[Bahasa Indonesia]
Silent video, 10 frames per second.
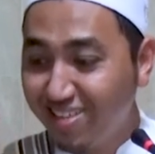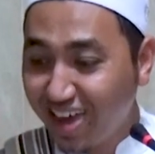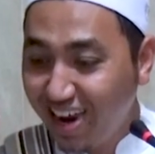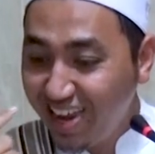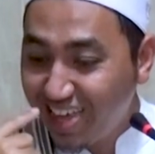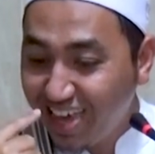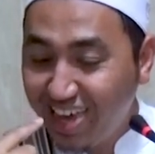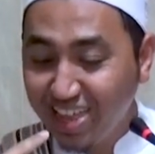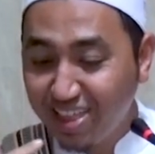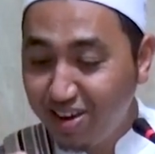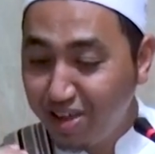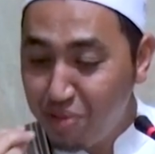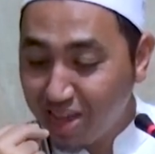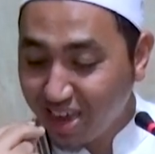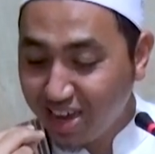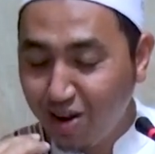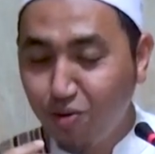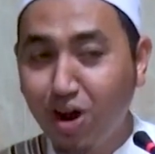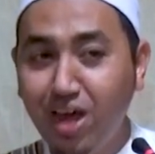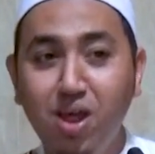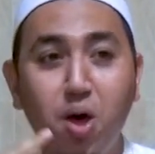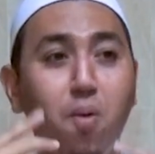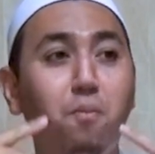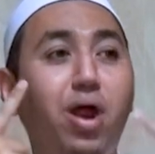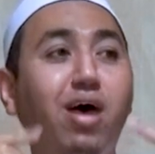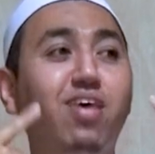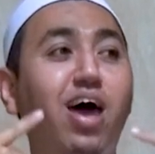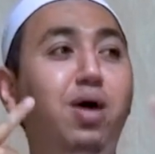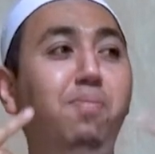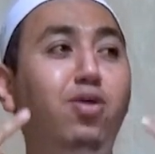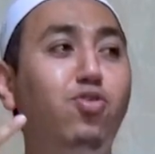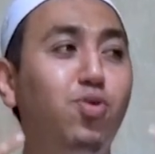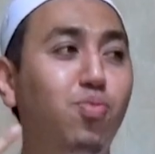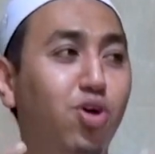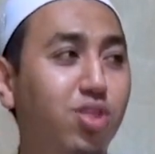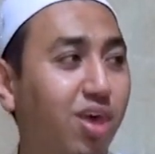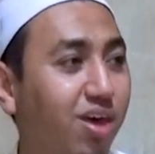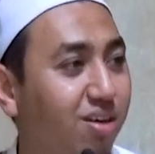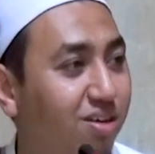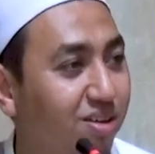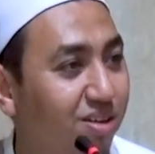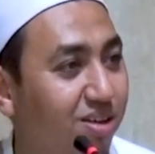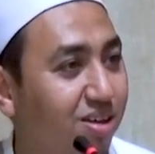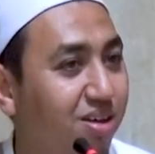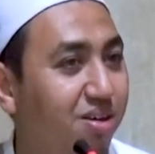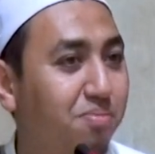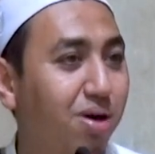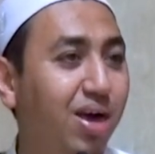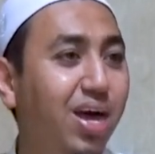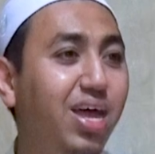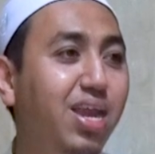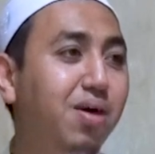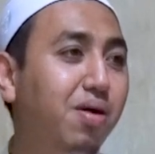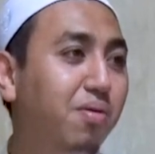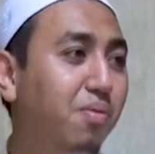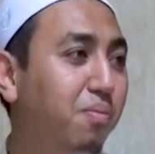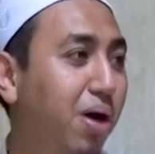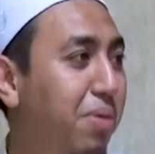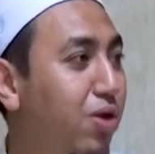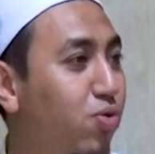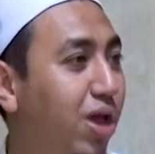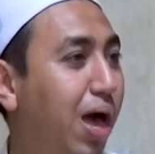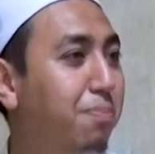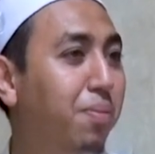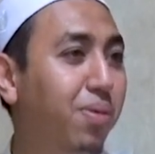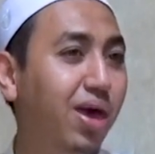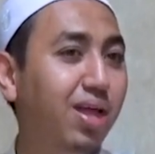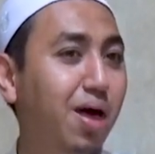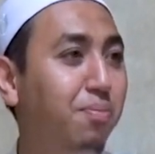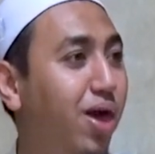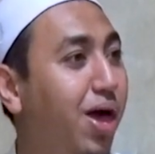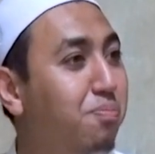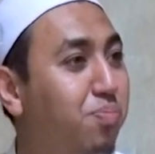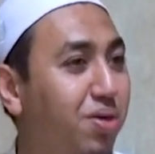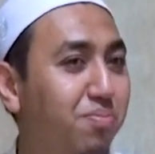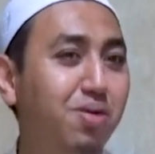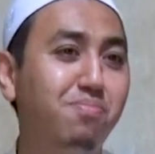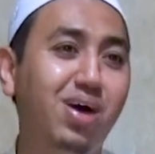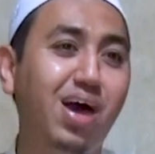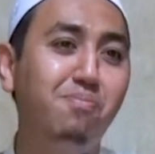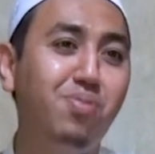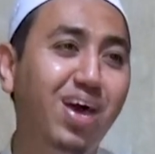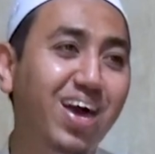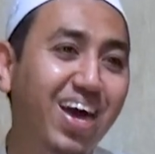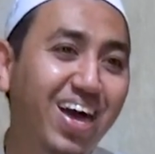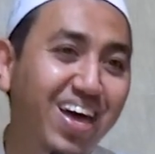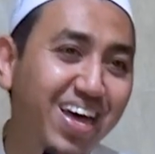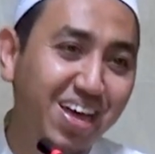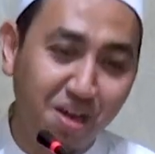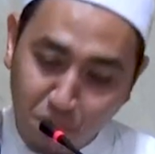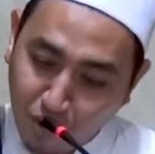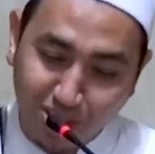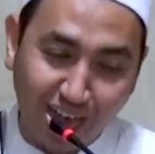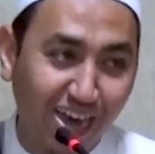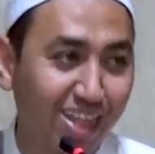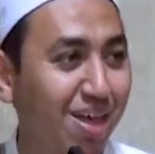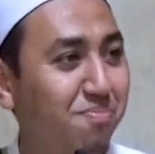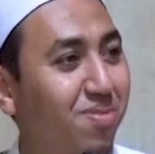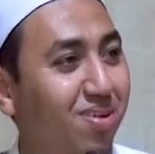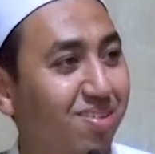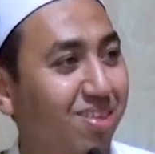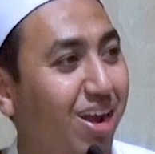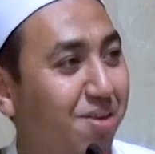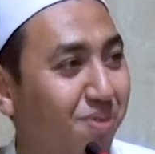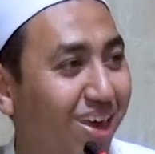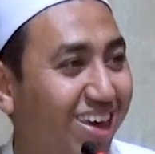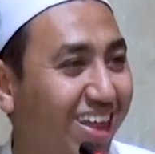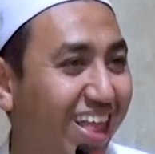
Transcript: sekali digigit dibacakan Al-Quran berasa ada madu di mulutnya makana mak maduna habib naik kata abi abi berma abi agak mau cagetap celep kita